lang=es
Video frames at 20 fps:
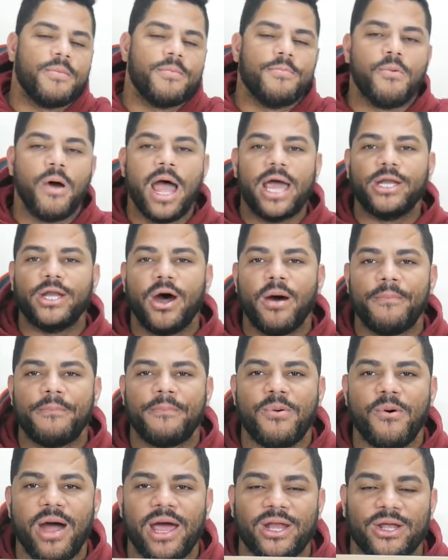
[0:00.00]
Bueno,
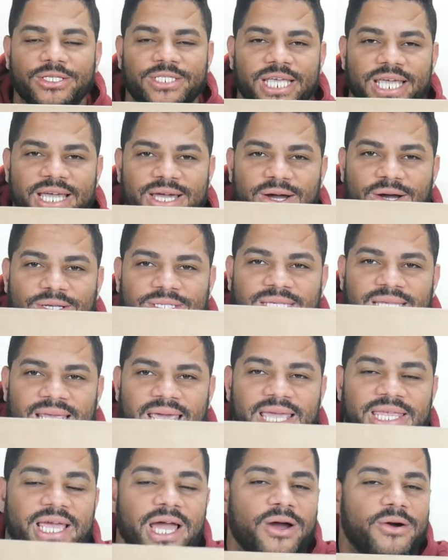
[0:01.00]
bueno chicos,
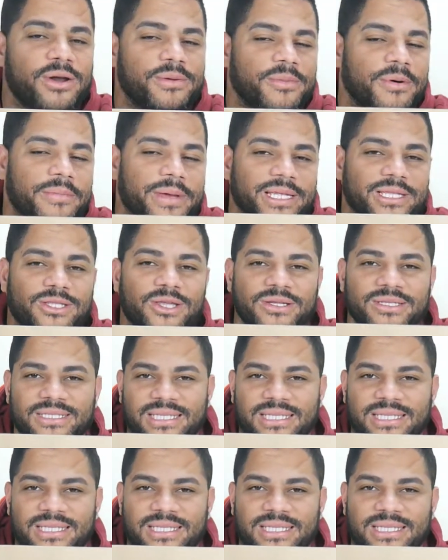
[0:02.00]
y llegó el momento